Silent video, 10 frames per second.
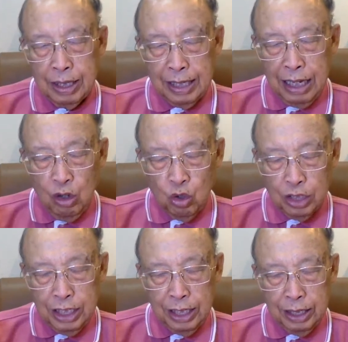ในโลก
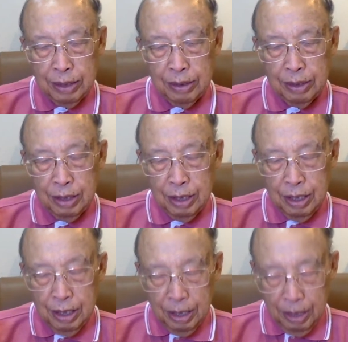นี้
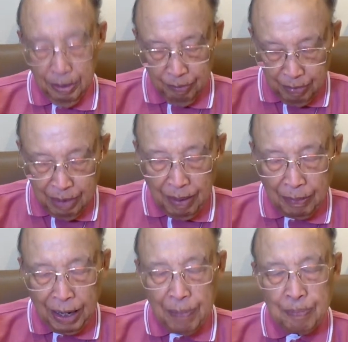มีบาป
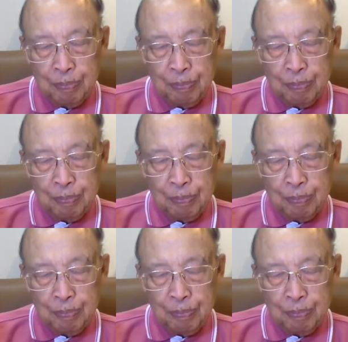กรรม